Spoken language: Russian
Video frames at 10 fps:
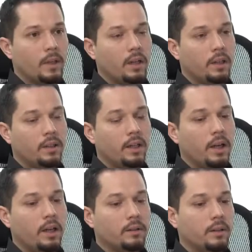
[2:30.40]
А
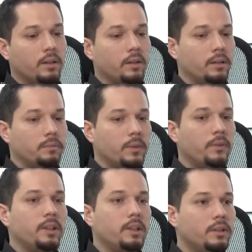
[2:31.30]
для а,
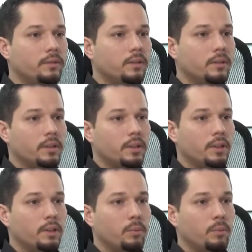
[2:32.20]
эффективного и